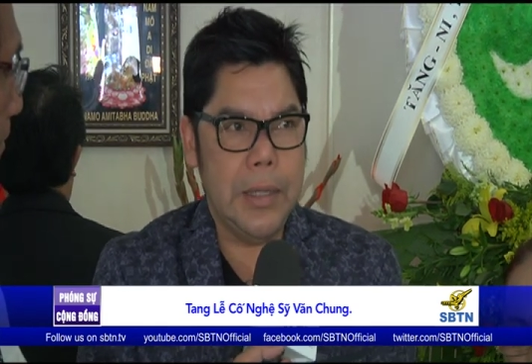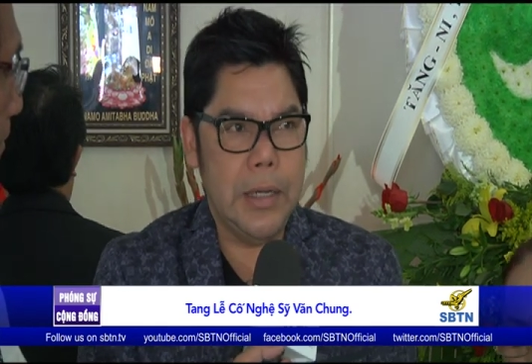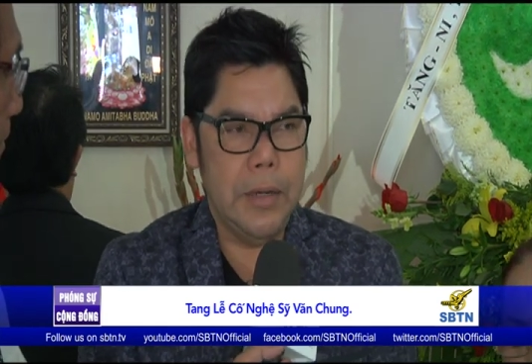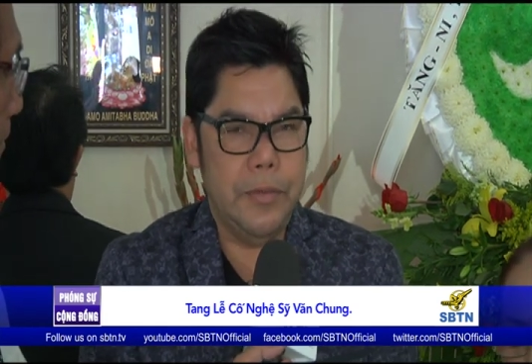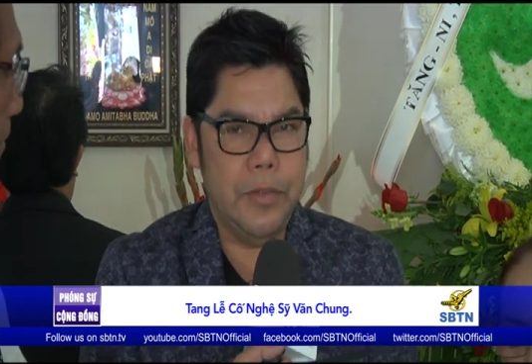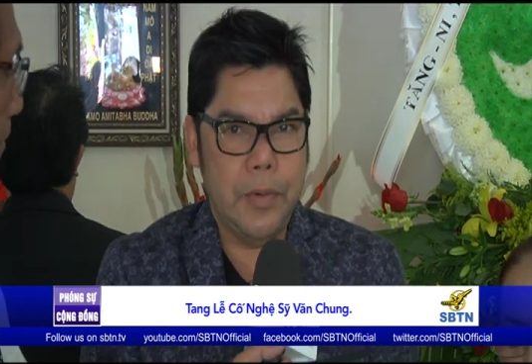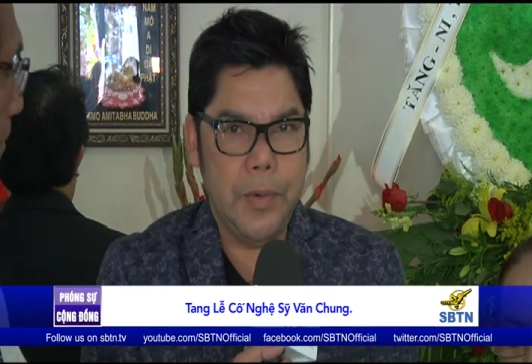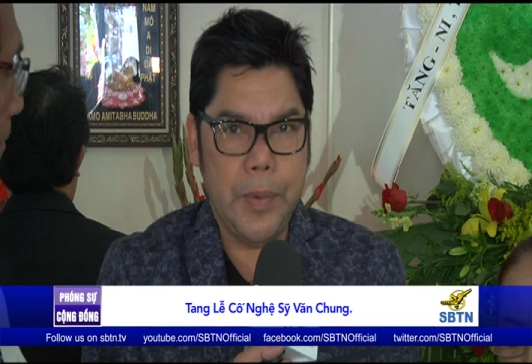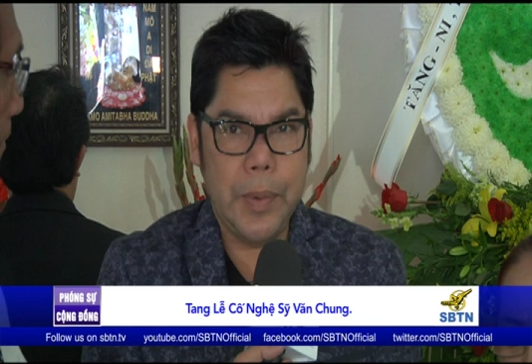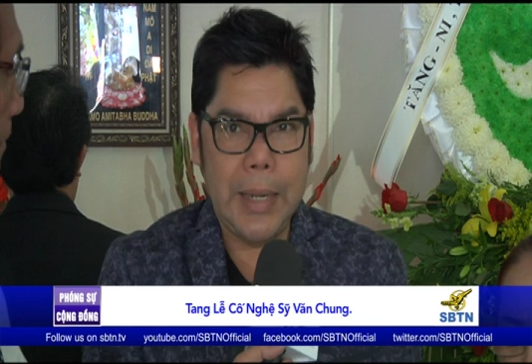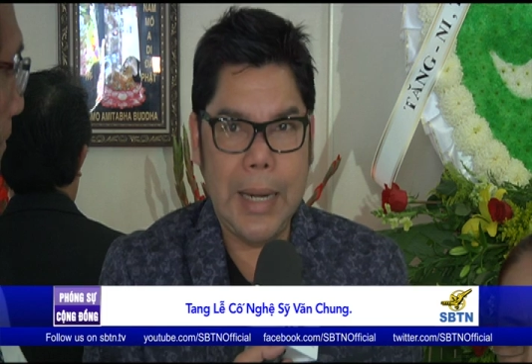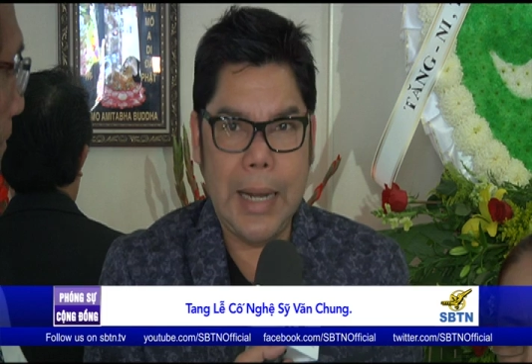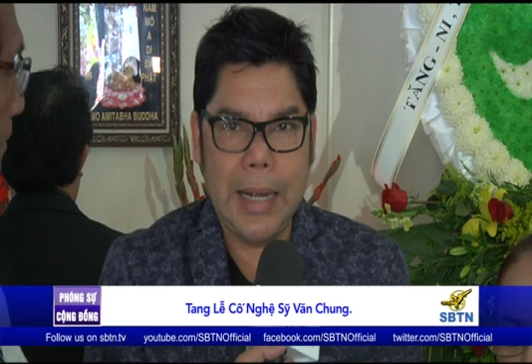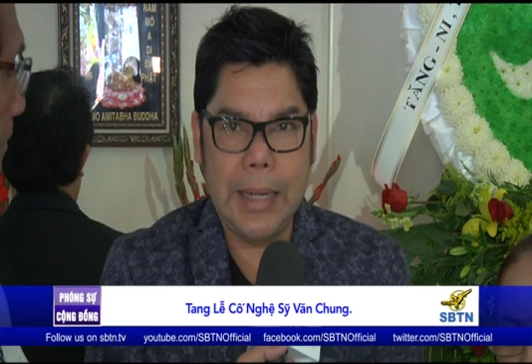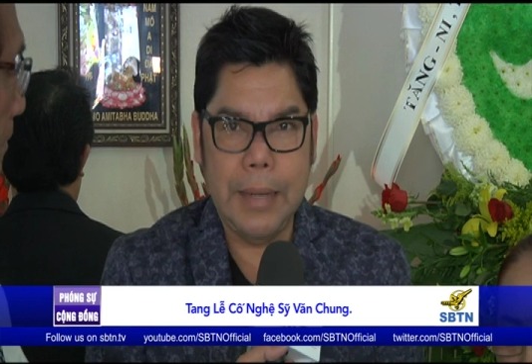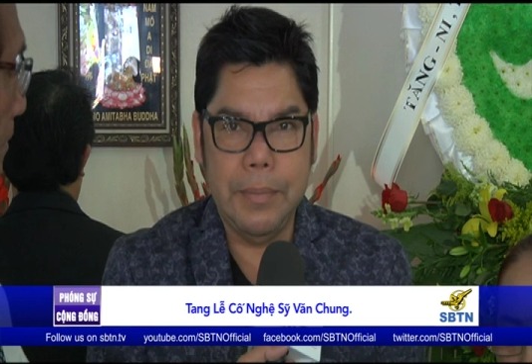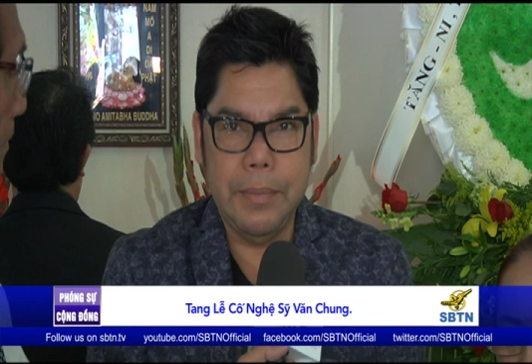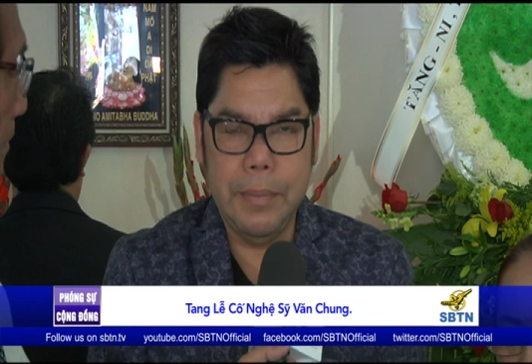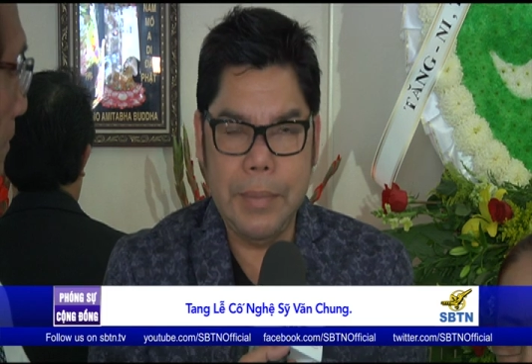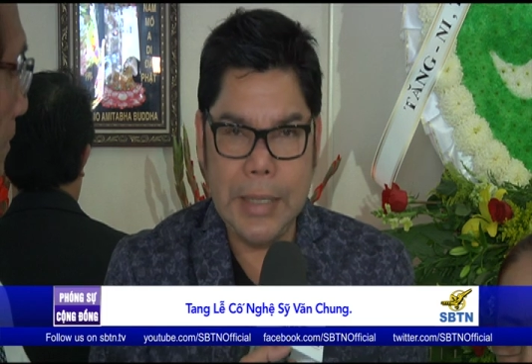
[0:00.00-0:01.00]
từ Phụ
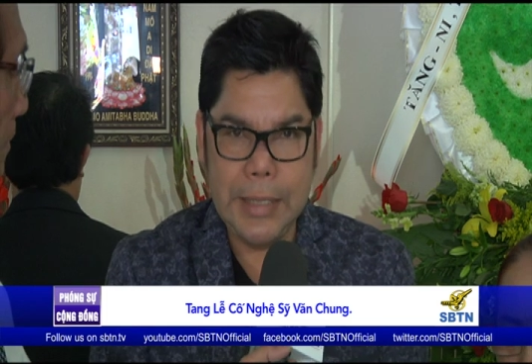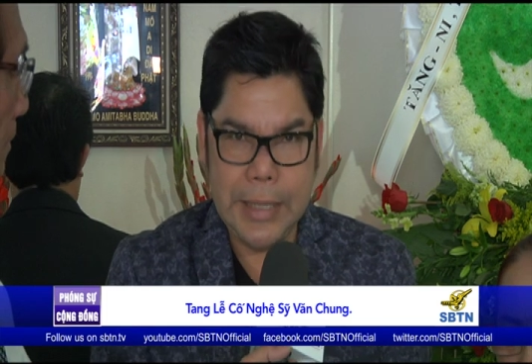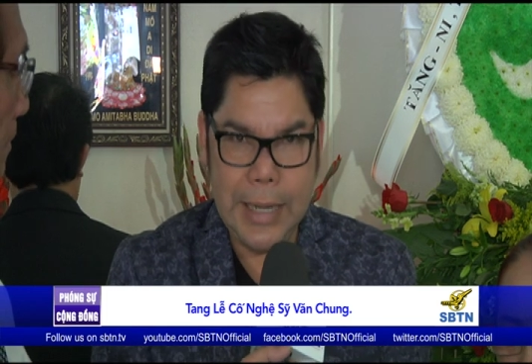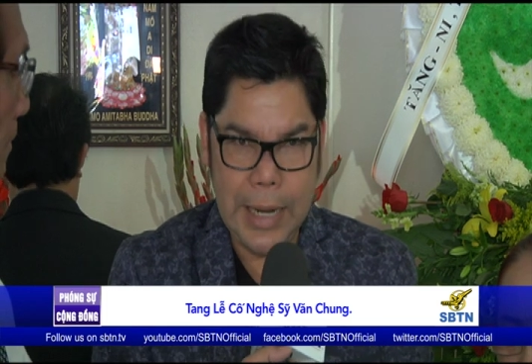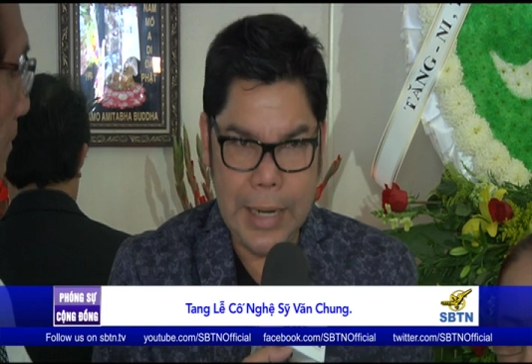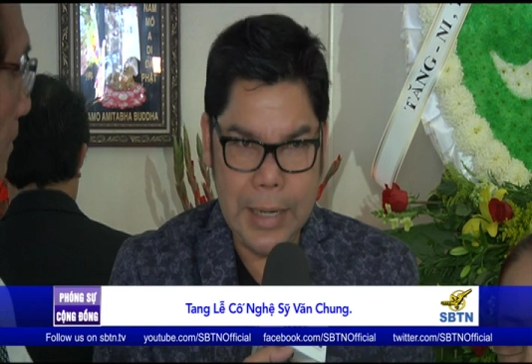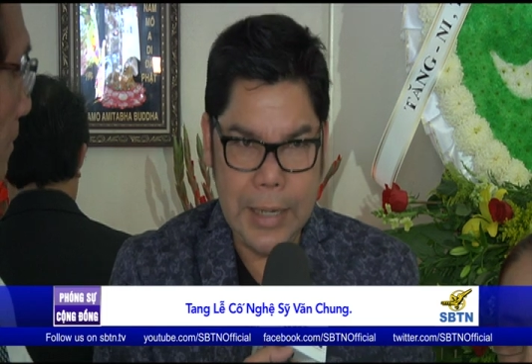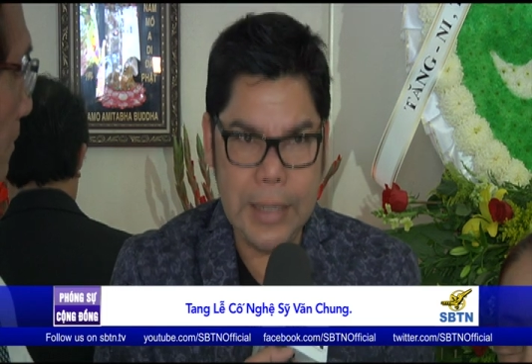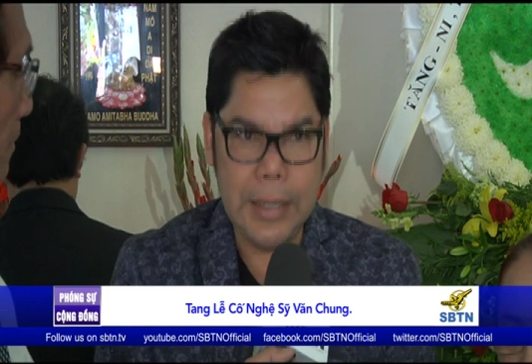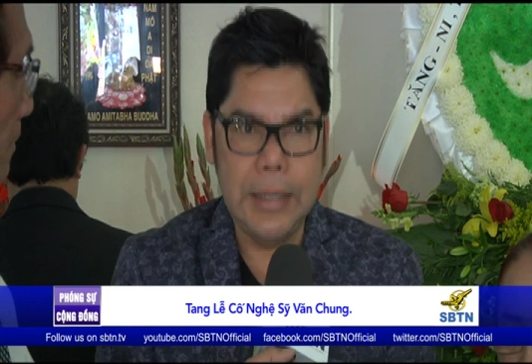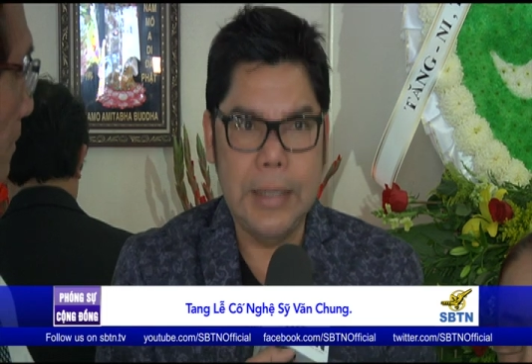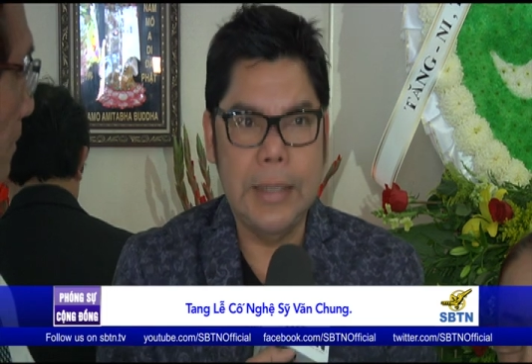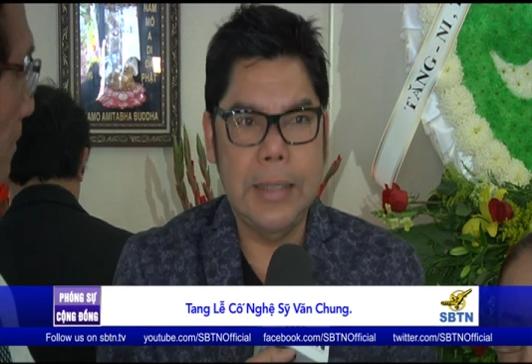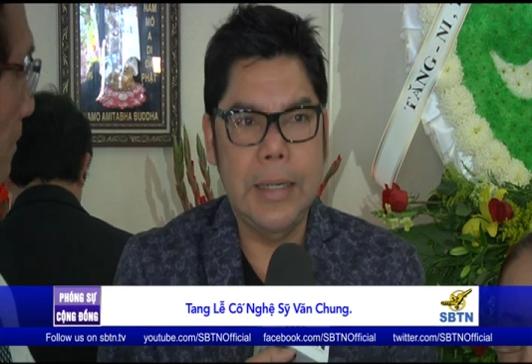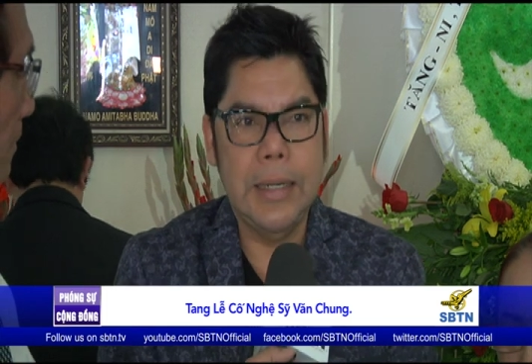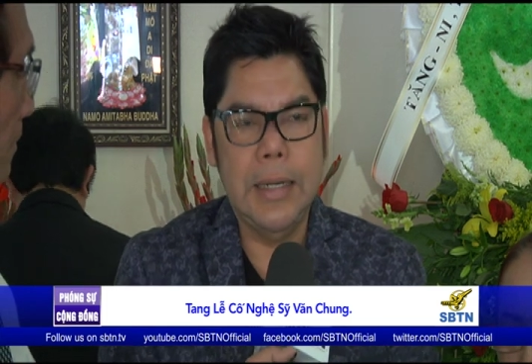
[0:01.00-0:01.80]
Na mới chạy lên.